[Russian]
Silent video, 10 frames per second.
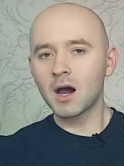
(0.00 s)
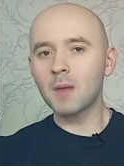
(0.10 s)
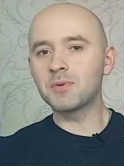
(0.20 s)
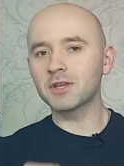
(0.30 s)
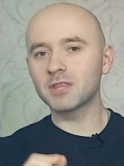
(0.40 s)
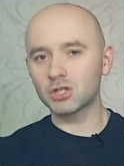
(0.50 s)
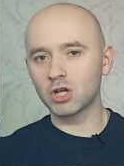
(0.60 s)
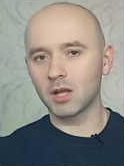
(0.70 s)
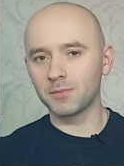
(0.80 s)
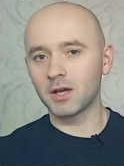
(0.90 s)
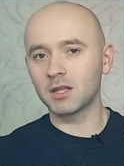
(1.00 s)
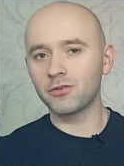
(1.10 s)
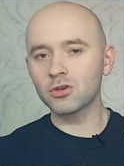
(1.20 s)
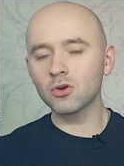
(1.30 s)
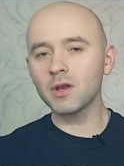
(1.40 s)
А перед началом данного
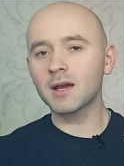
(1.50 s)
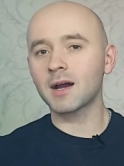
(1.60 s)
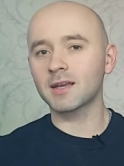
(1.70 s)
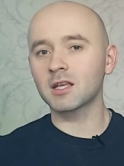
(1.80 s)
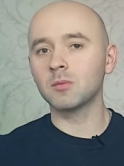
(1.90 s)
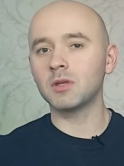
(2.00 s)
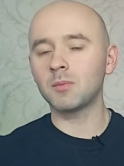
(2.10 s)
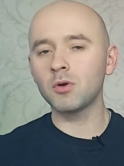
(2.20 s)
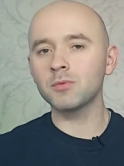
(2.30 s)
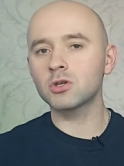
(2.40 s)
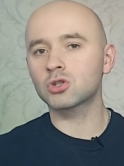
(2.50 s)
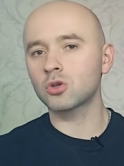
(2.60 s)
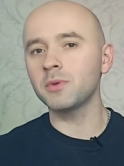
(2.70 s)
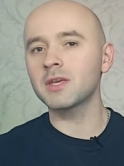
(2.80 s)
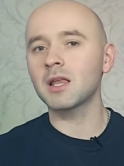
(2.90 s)
видеоролика хотел бы напомнить, что
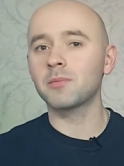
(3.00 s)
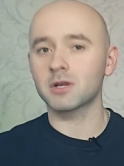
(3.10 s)
мы делаем